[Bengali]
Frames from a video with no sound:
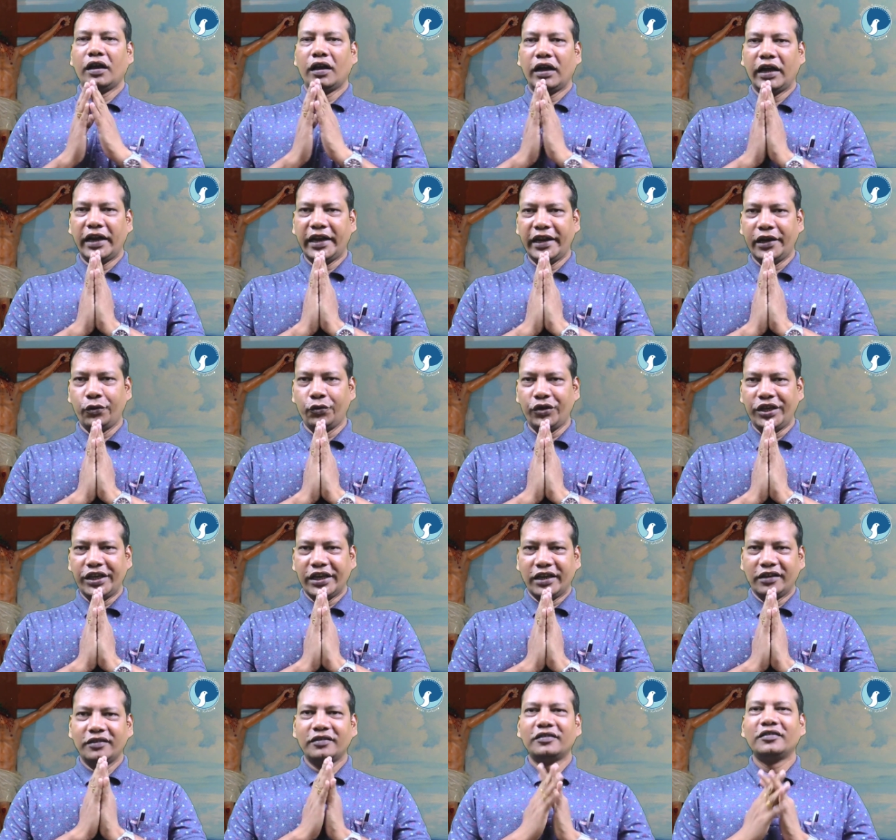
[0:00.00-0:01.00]
হালে
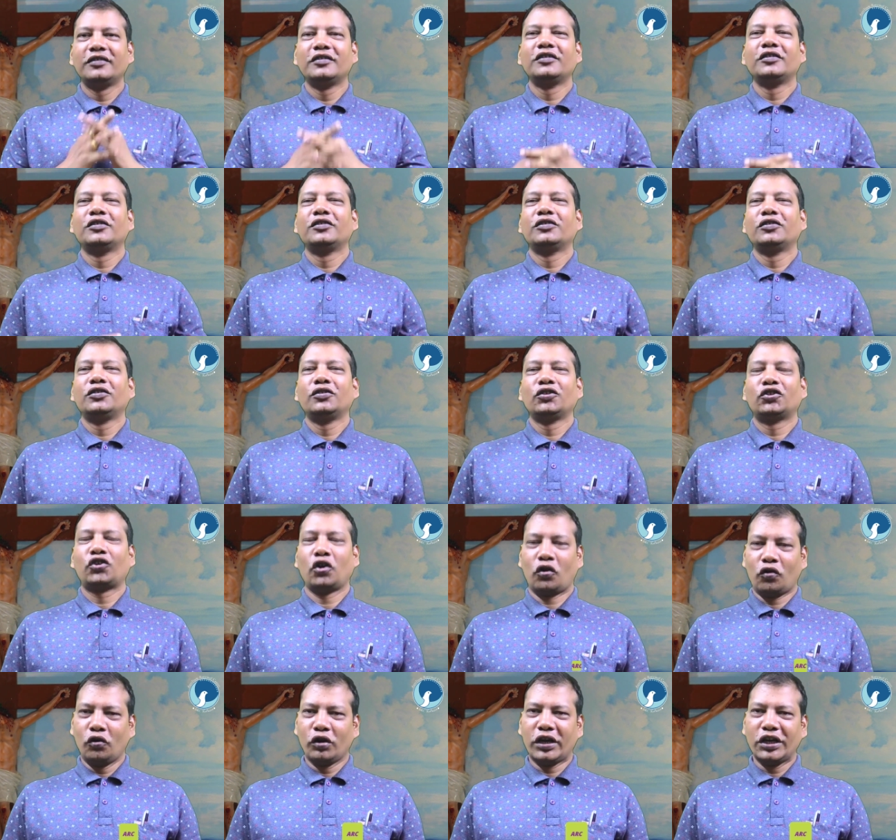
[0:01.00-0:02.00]
লুইয়া
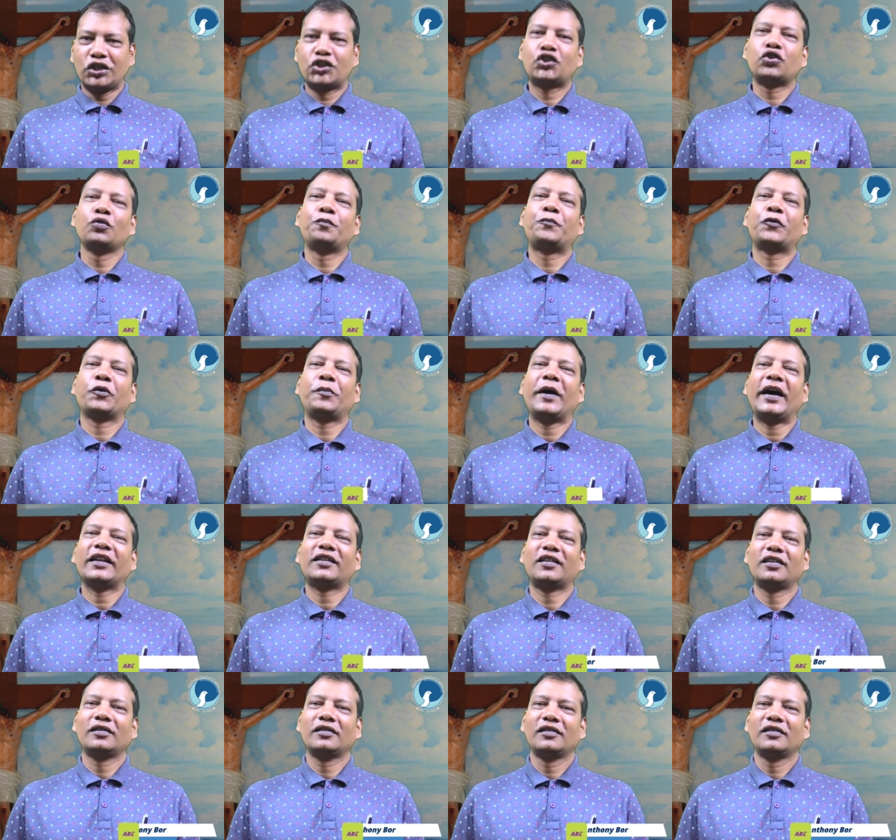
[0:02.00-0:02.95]
সকলকে সুপ্রভাত